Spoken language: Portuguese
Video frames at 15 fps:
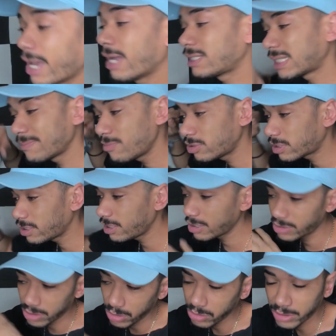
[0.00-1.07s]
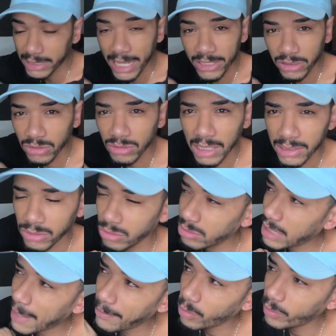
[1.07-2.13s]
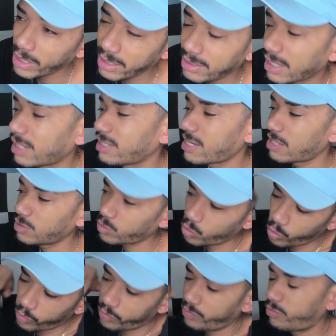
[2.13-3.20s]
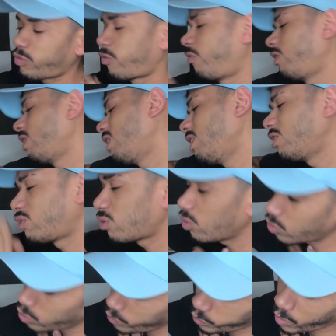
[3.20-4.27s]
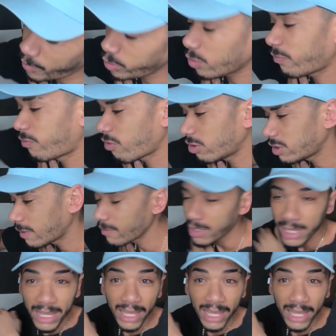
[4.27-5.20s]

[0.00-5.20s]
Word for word: Essa música ele lançou no set do, do WN, tá ligado? Ficou, estourou, ficou muito foda.